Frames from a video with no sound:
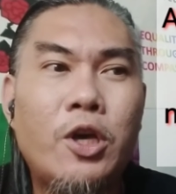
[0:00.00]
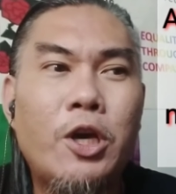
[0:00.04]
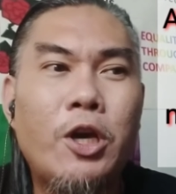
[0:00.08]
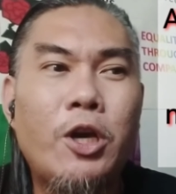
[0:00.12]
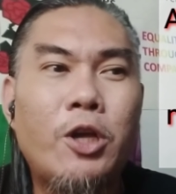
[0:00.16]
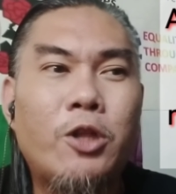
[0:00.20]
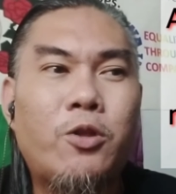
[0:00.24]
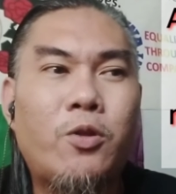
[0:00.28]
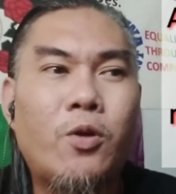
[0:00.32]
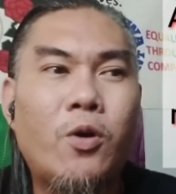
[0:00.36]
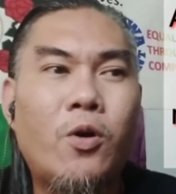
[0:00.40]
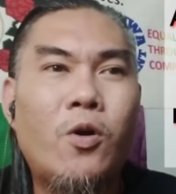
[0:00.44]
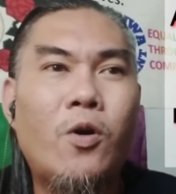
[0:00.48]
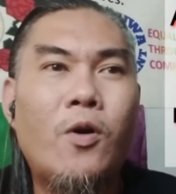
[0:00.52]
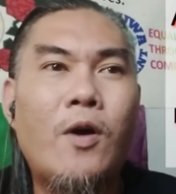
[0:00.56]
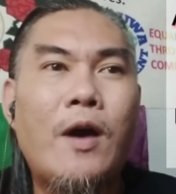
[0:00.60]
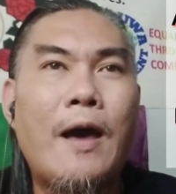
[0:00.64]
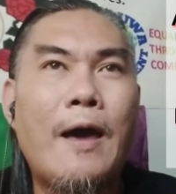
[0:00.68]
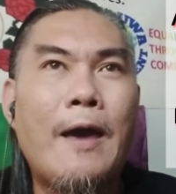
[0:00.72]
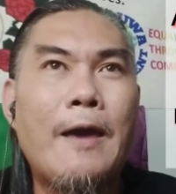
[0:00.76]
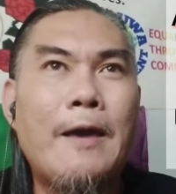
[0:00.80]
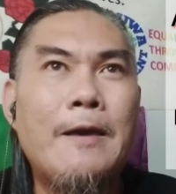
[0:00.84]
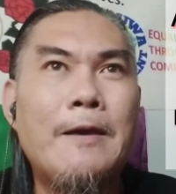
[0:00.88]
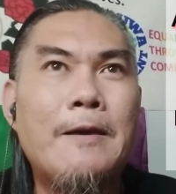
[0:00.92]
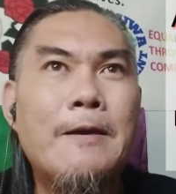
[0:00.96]
Ito
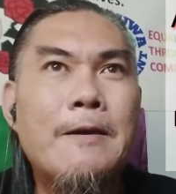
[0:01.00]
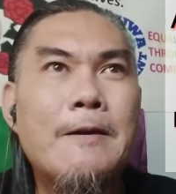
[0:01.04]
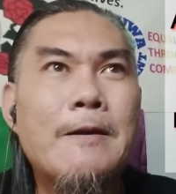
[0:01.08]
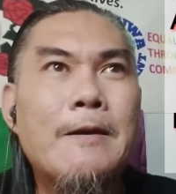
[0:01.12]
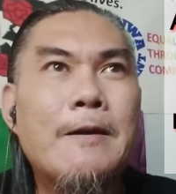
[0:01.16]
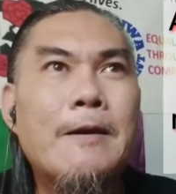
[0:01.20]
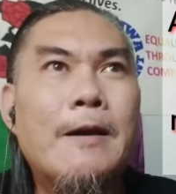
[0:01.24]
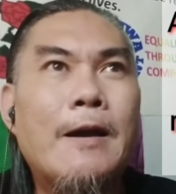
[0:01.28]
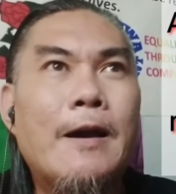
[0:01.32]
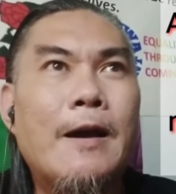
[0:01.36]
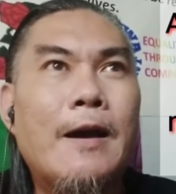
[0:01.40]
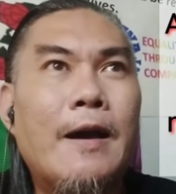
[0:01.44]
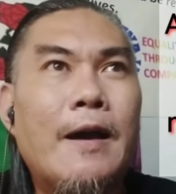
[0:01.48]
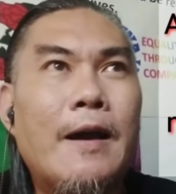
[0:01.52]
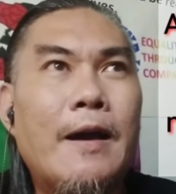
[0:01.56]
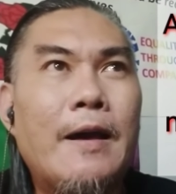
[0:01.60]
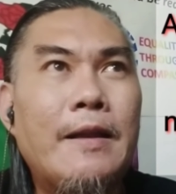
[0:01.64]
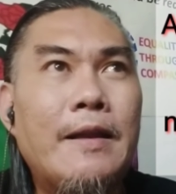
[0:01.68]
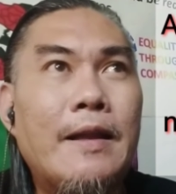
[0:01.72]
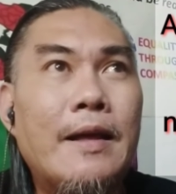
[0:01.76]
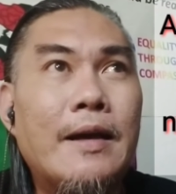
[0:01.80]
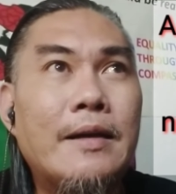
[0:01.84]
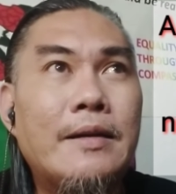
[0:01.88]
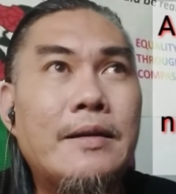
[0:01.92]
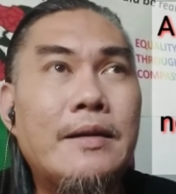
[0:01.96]
ay uh,
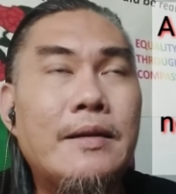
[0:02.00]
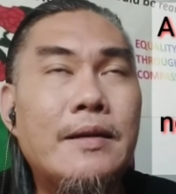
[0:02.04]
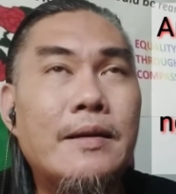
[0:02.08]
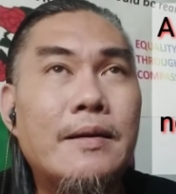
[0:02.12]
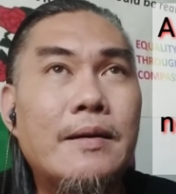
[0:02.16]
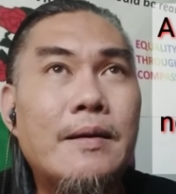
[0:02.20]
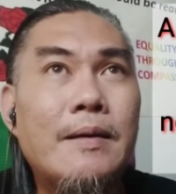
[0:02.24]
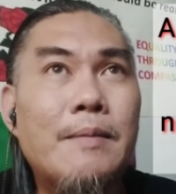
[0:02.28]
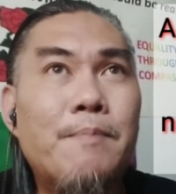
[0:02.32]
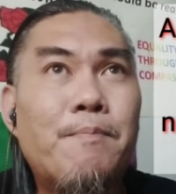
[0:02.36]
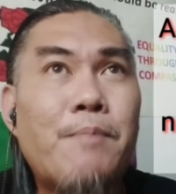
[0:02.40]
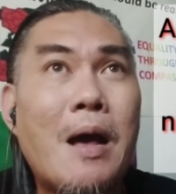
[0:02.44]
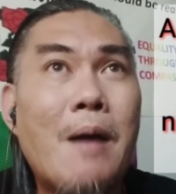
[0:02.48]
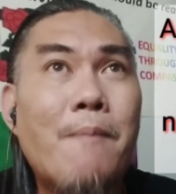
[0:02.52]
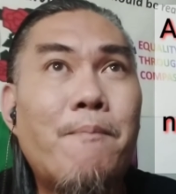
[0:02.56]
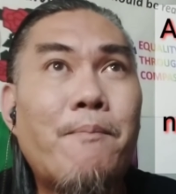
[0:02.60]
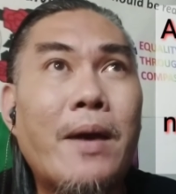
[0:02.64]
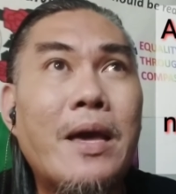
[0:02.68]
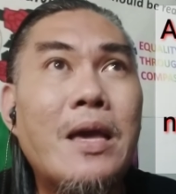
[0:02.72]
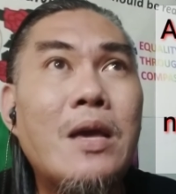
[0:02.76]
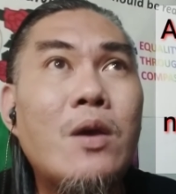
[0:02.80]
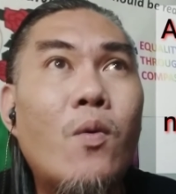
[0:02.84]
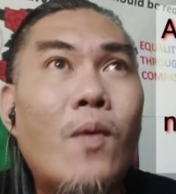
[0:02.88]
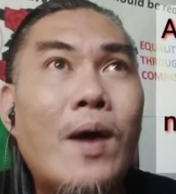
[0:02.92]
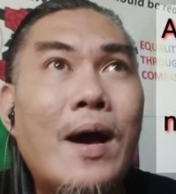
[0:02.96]

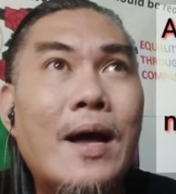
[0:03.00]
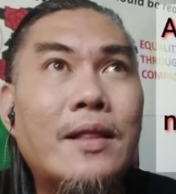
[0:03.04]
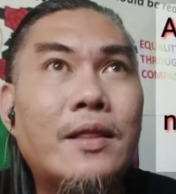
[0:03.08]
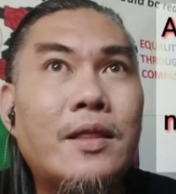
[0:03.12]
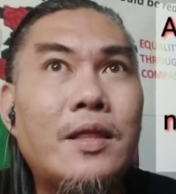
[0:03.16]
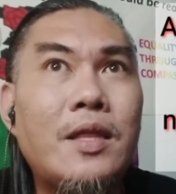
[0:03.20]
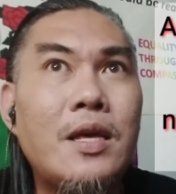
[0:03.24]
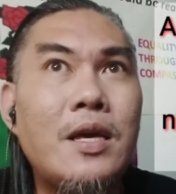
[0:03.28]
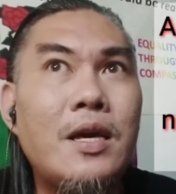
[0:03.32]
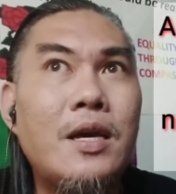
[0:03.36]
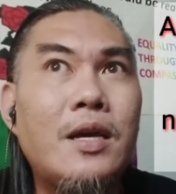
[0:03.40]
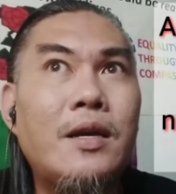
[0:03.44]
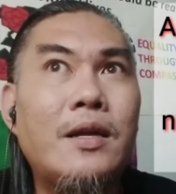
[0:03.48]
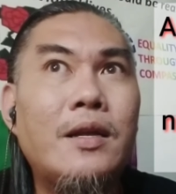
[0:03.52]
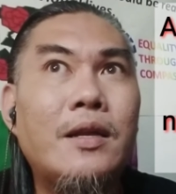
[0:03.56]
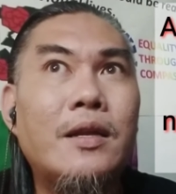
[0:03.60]
nagpapahiwati